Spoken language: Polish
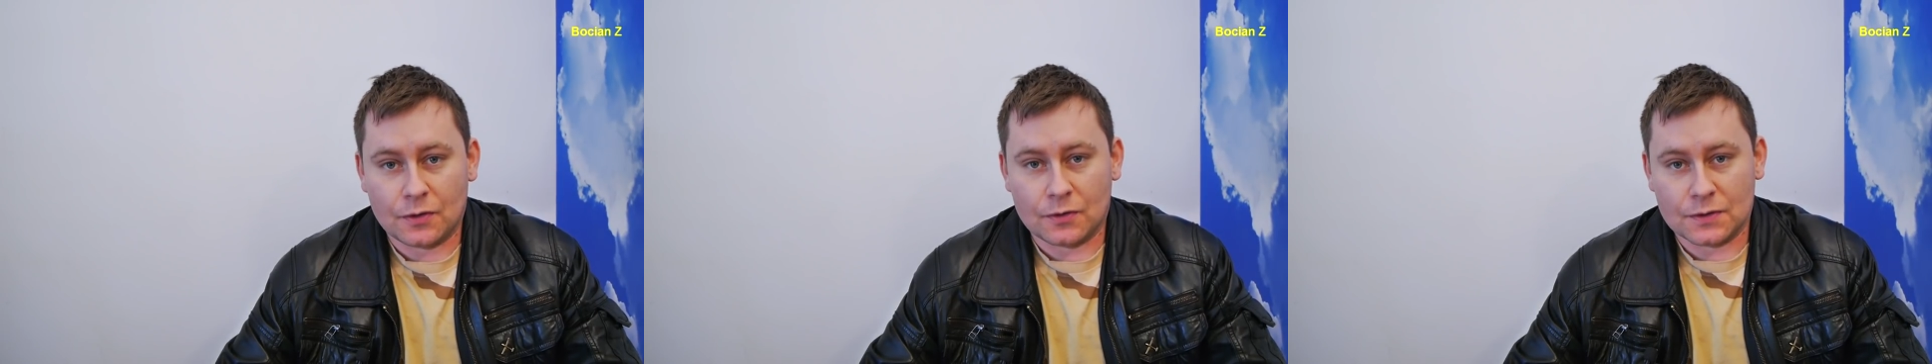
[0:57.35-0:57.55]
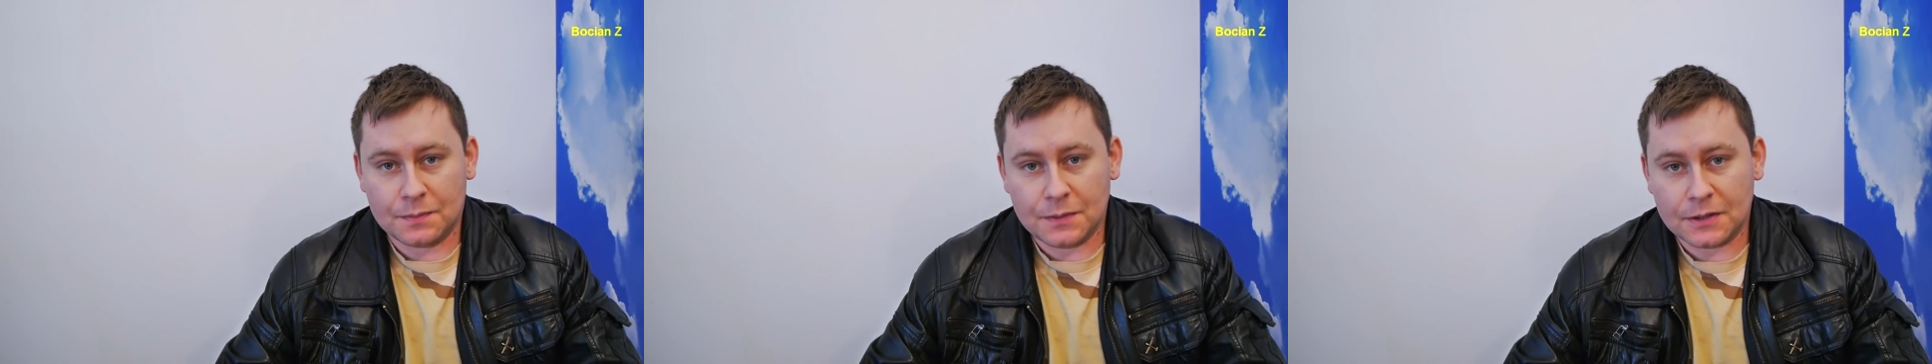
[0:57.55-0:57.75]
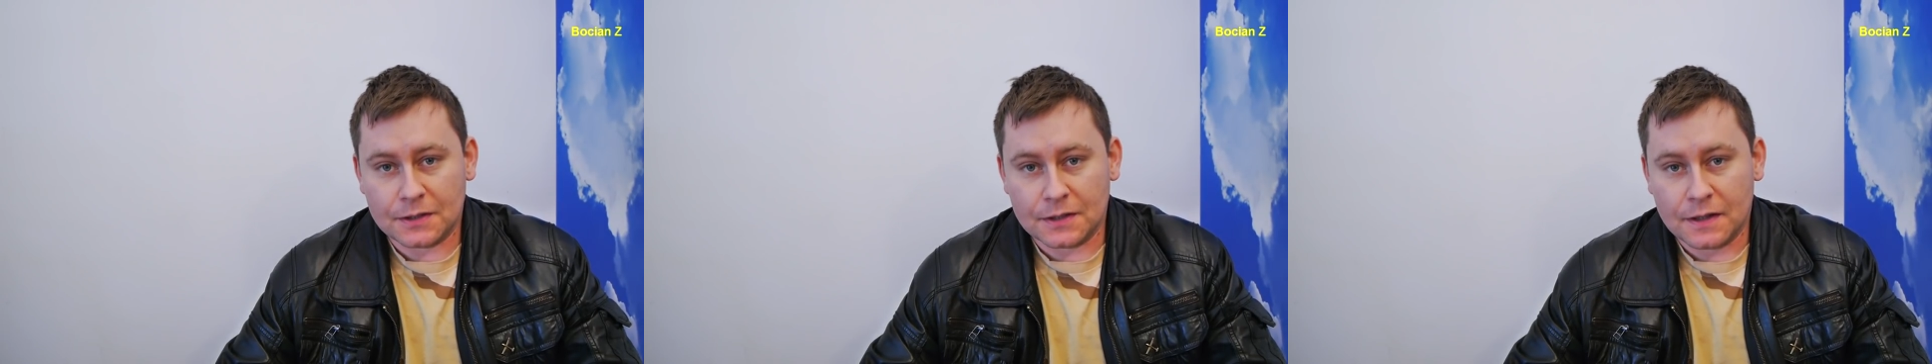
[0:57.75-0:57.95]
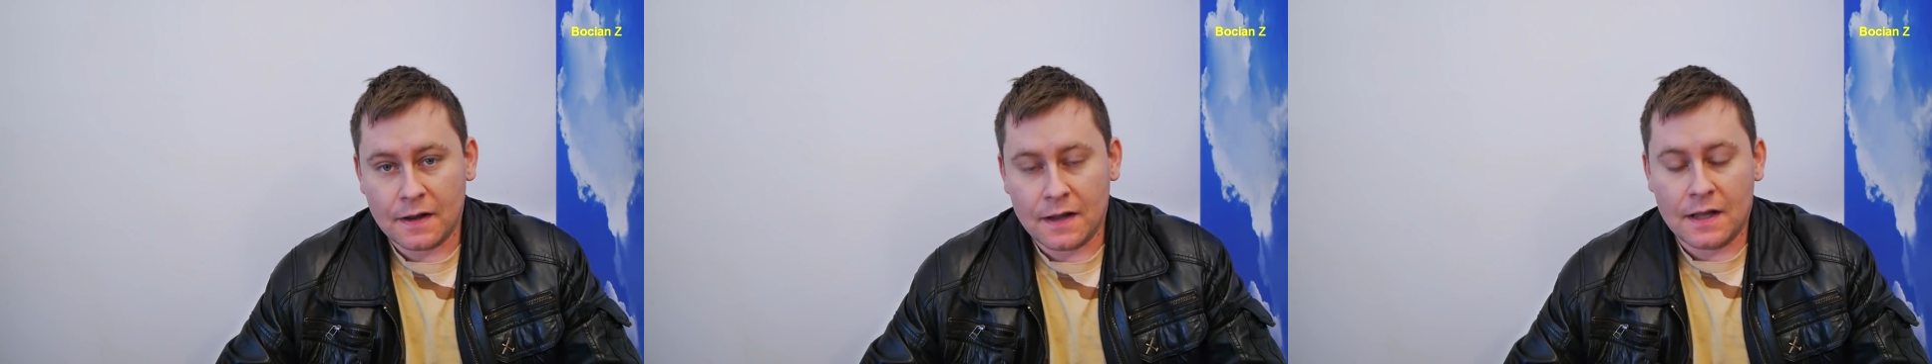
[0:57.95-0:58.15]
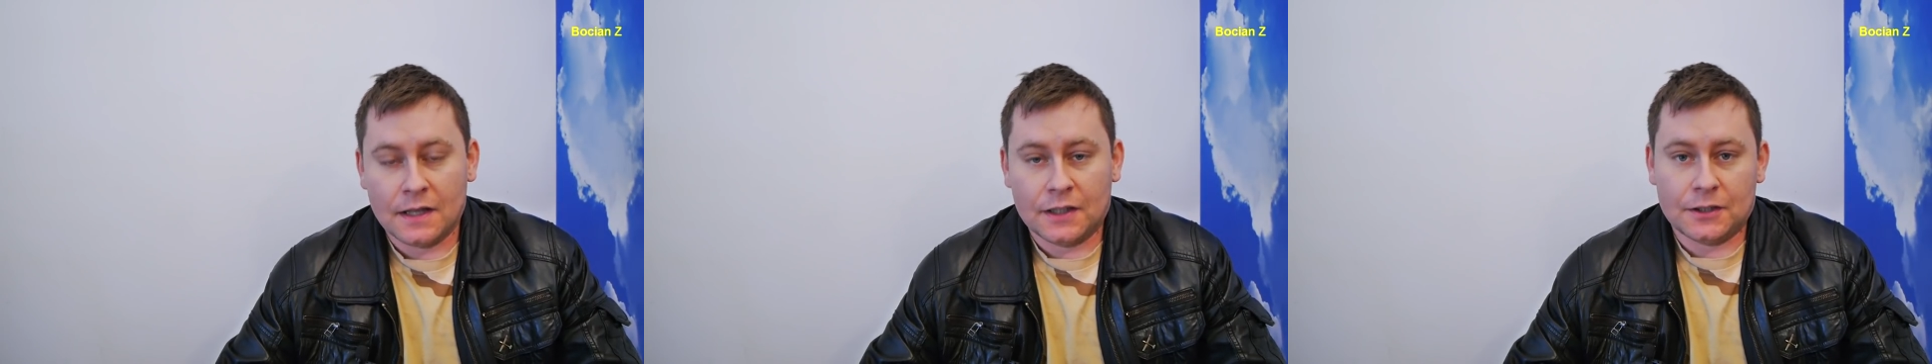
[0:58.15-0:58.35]
rozbity.
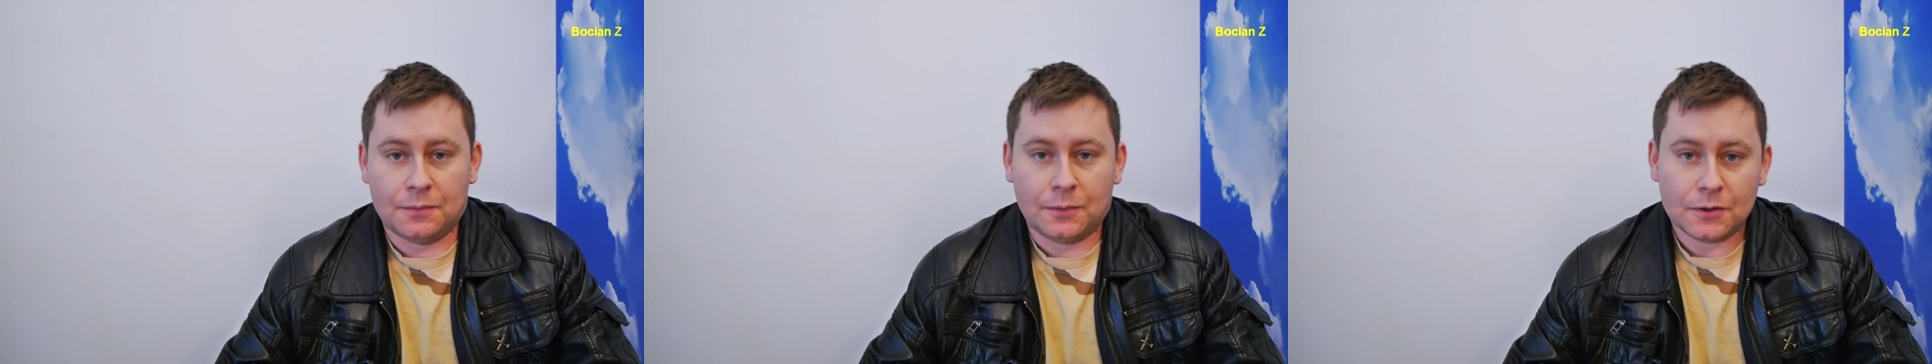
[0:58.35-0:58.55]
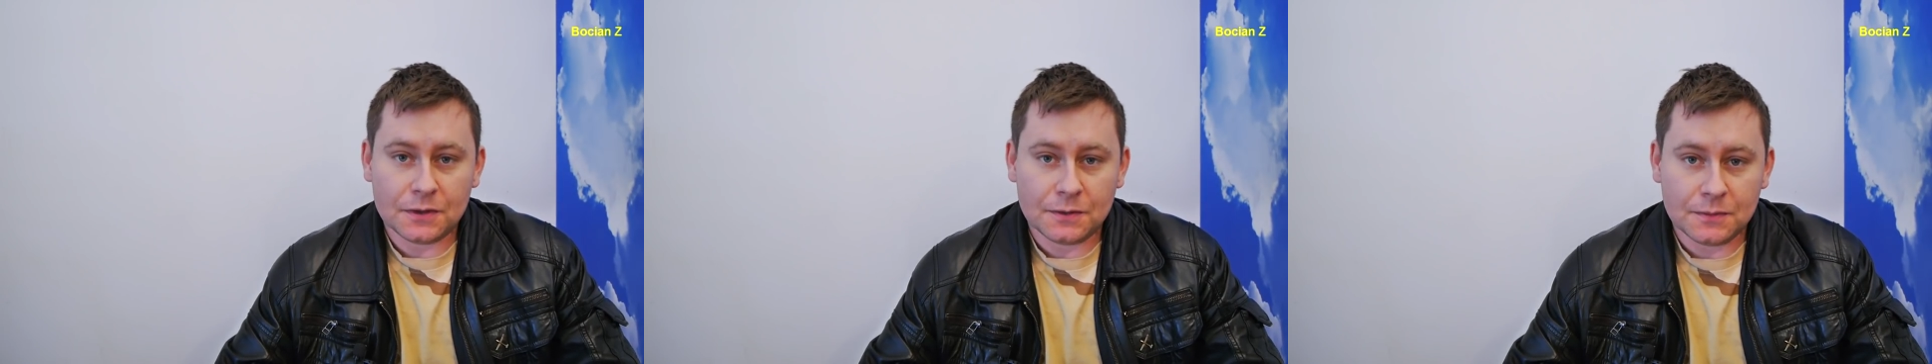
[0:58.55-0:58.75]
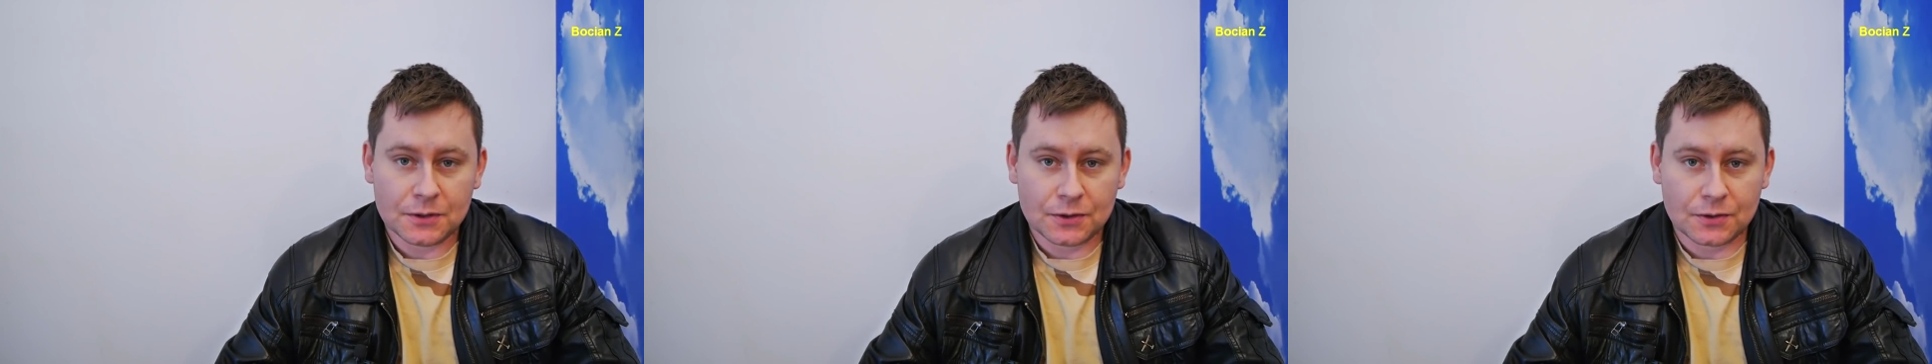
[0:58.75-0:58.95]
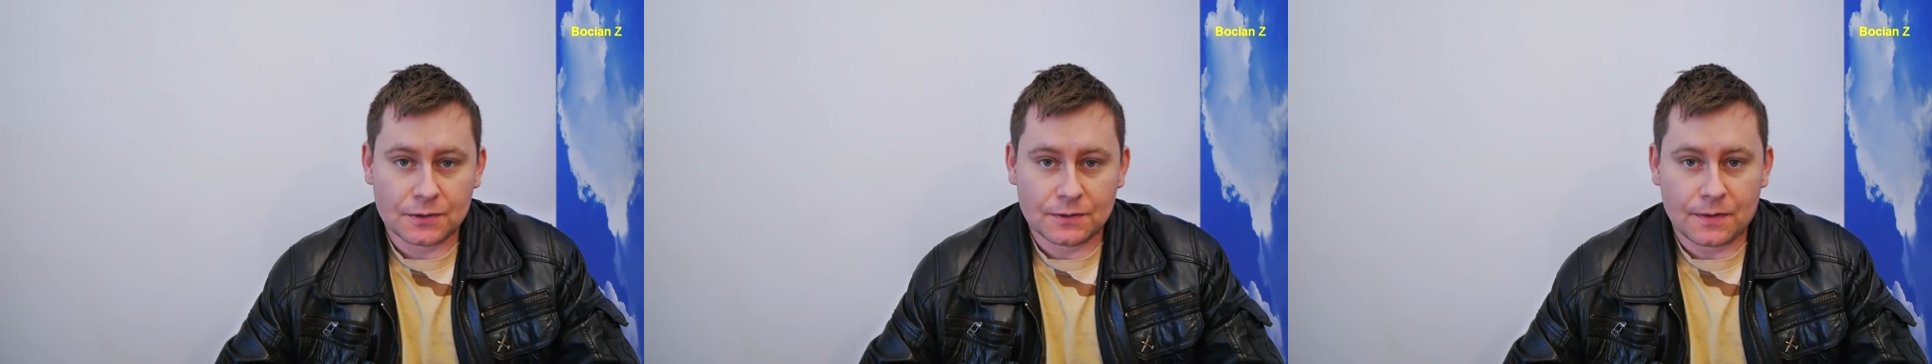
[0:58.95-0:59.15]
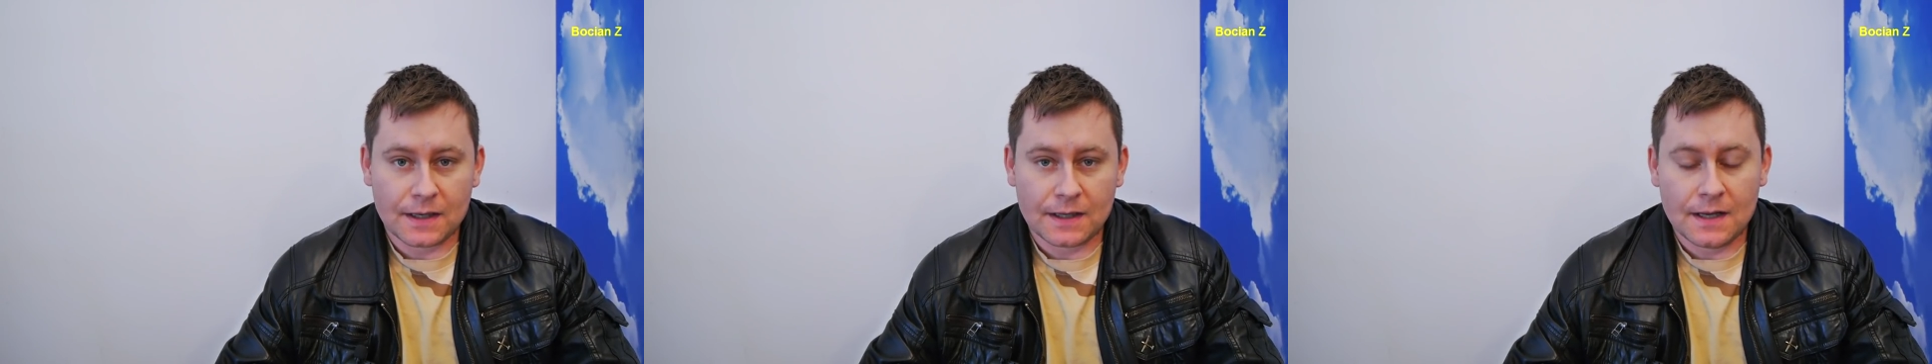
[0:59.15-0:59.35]
I po tych
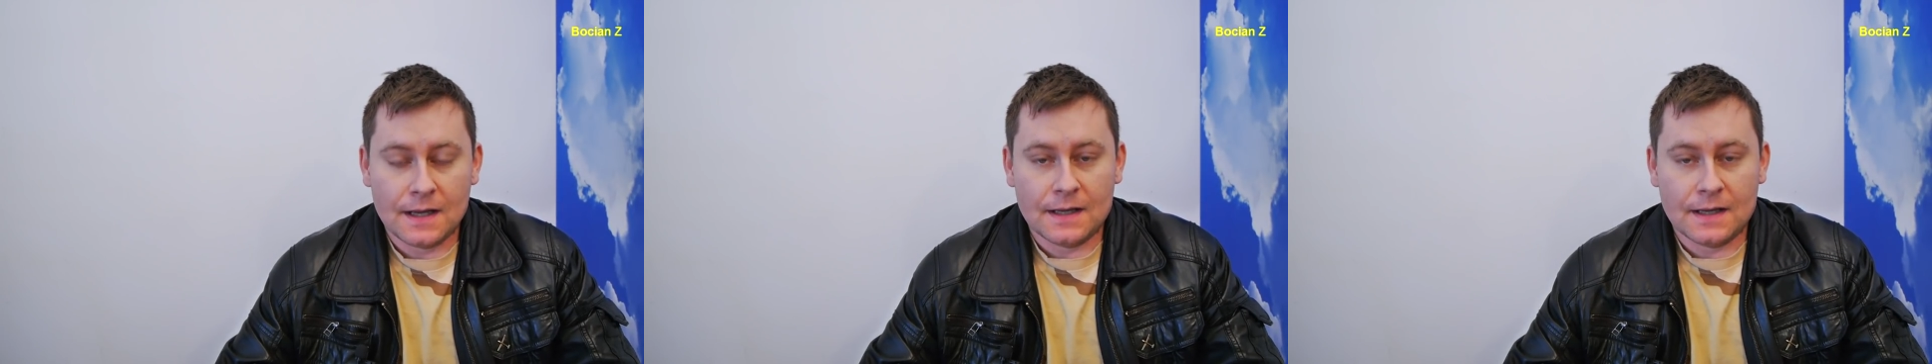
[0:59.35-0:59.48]
mistrzostwach